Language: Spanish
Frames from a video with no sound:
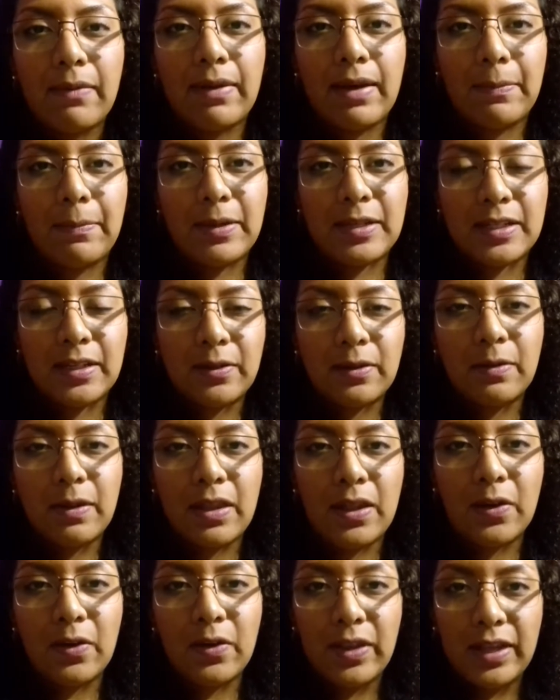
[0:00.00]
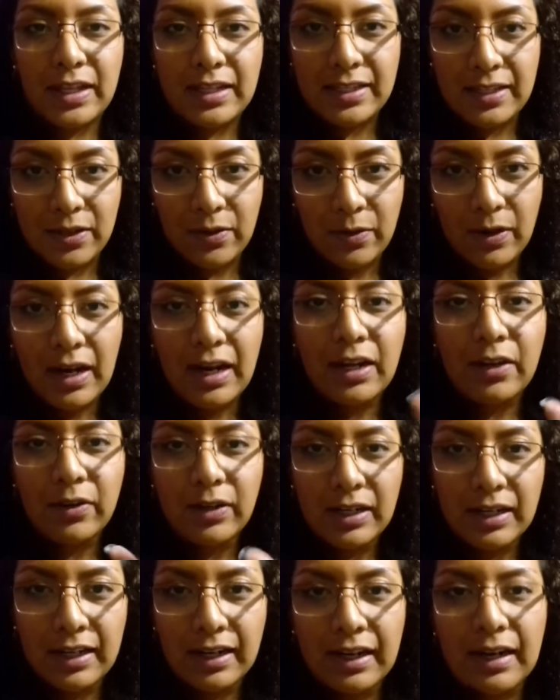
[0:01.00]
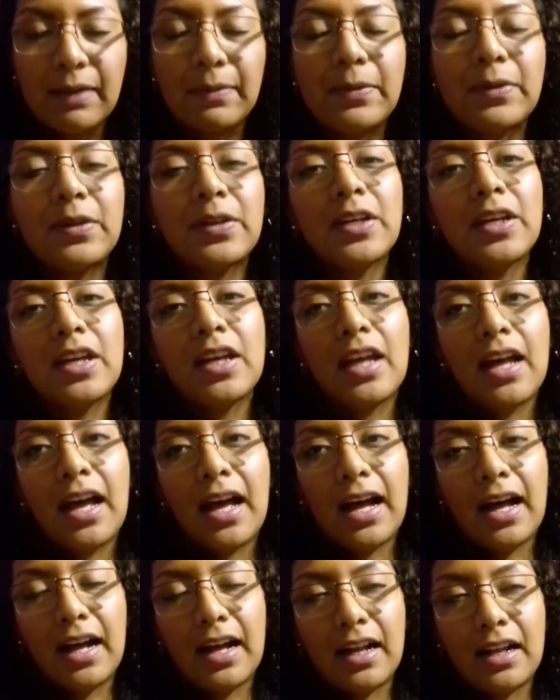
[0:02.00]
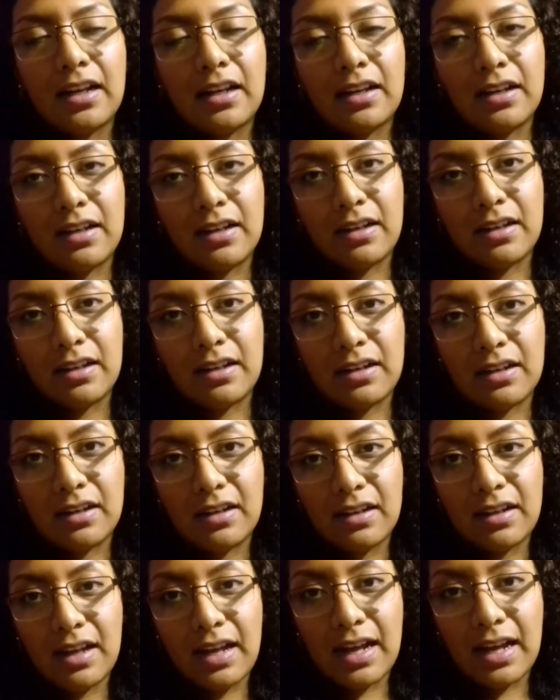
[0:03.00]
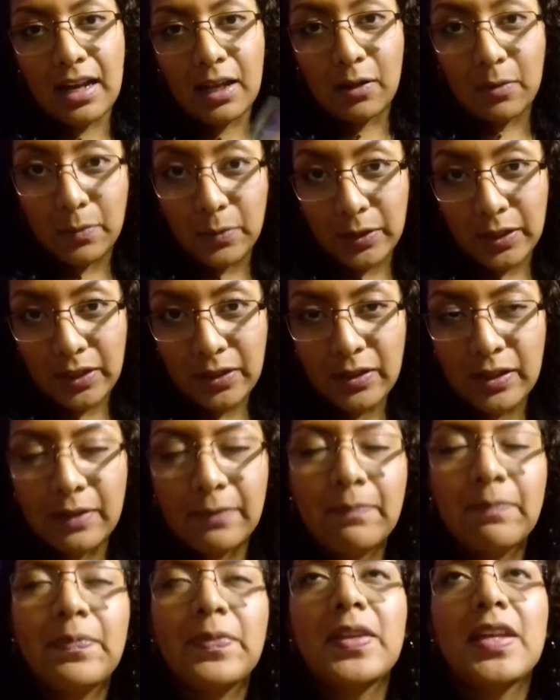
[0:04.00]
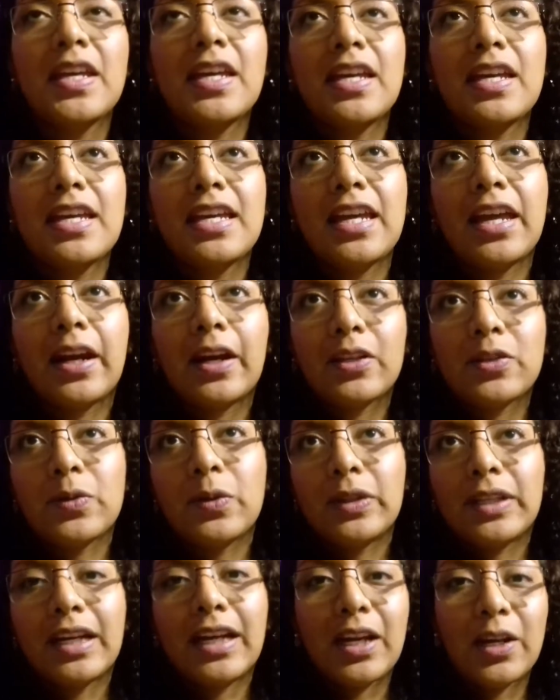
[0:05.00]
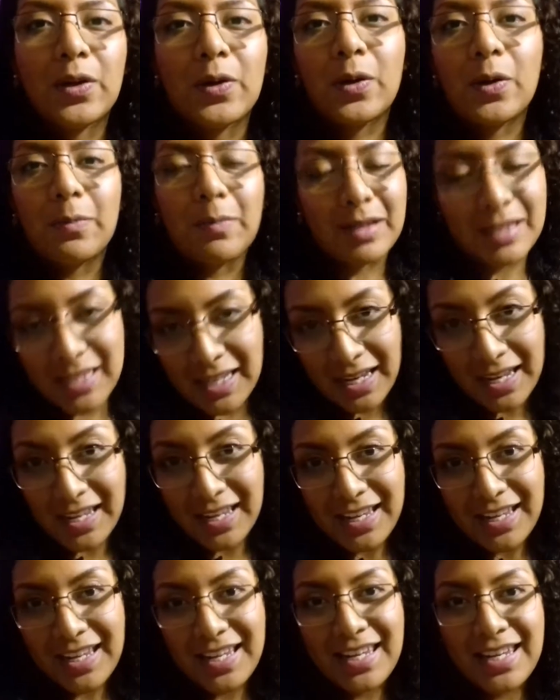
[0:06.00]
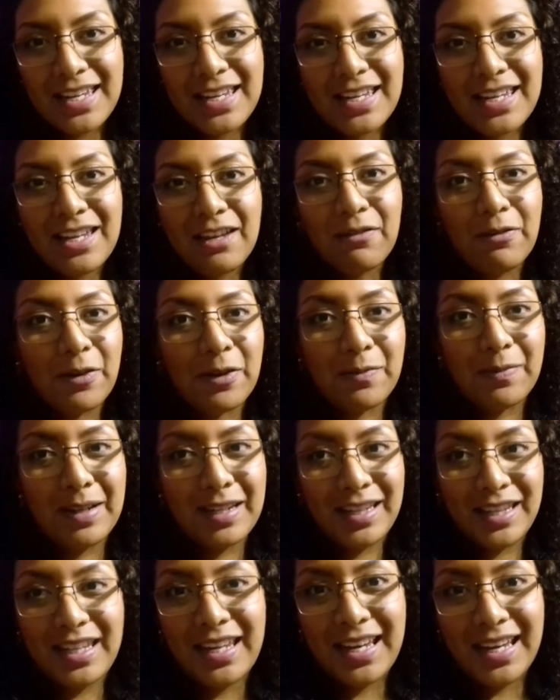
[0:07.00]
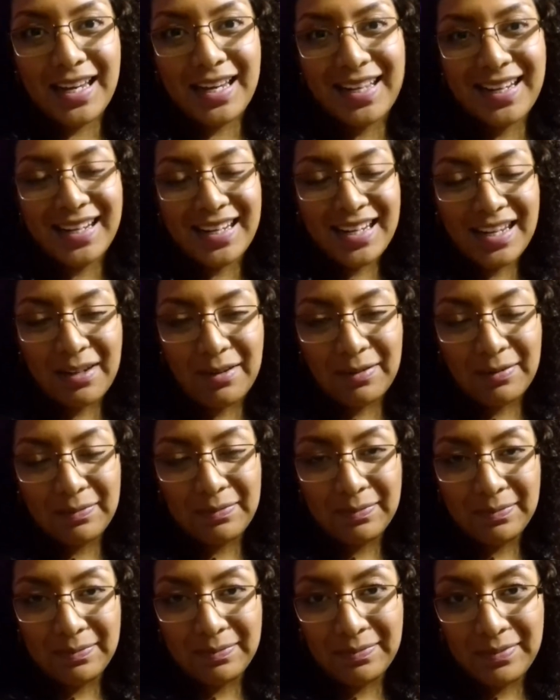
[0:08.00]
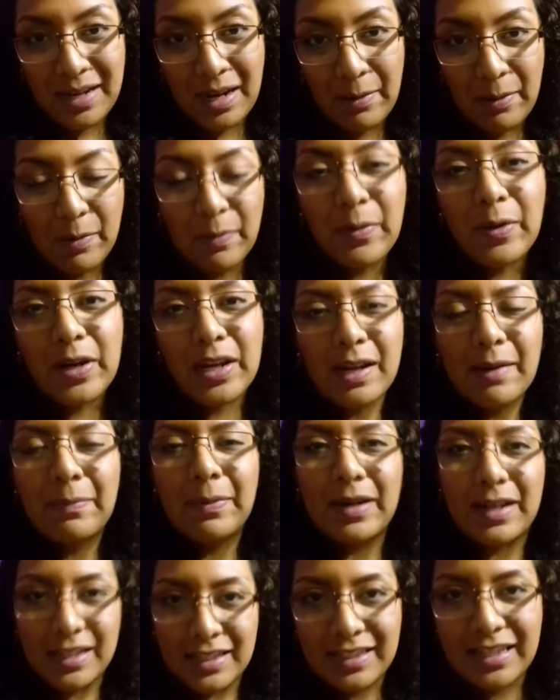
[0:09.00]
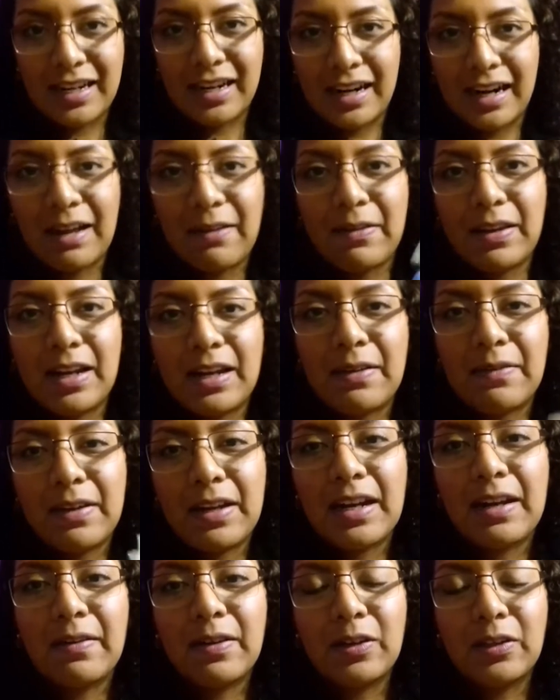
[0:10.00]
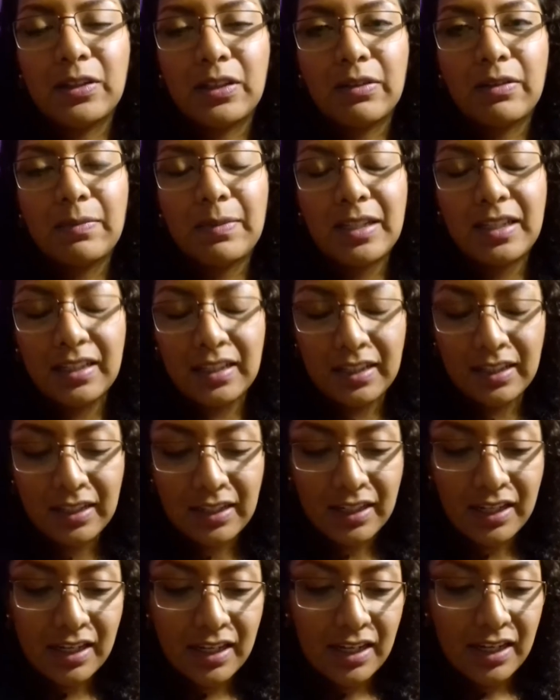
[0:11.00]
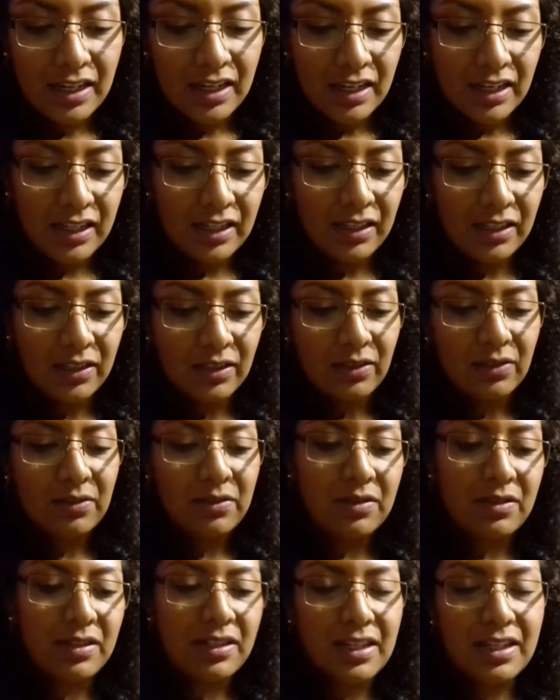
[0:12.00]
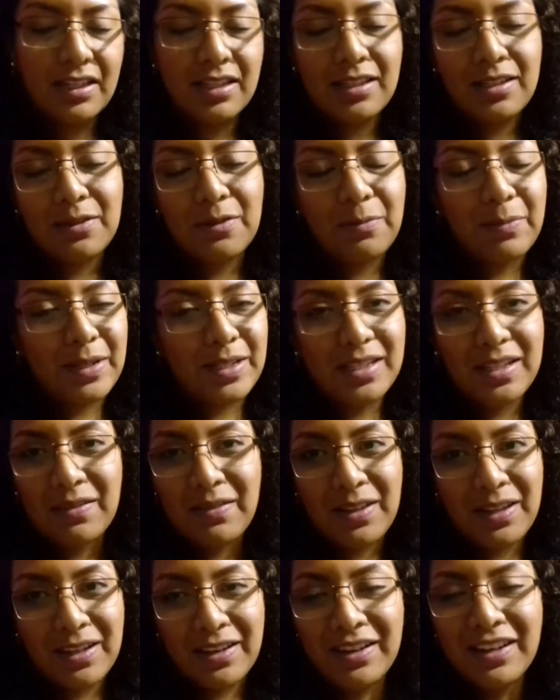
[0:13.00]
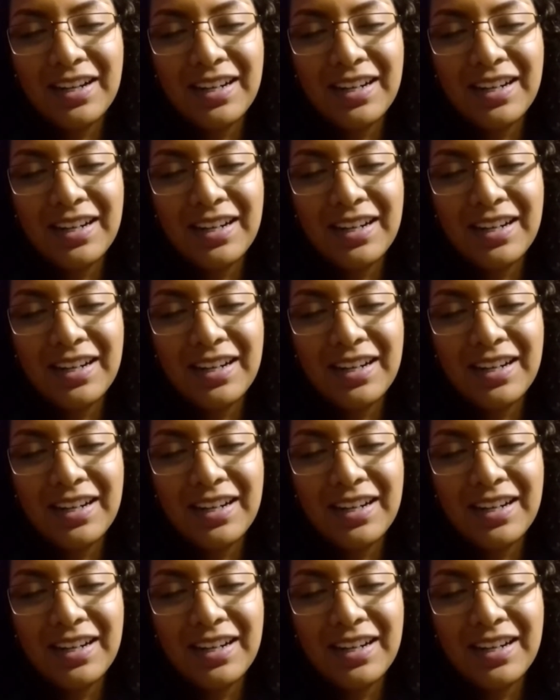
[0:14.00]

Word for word: había pasado el video del celular con el que grabo a la computadora y resulta que no lo pasé y, y formateé la, la, memoria para estar grave, grave, grave continuamente. Entonces no pasé el video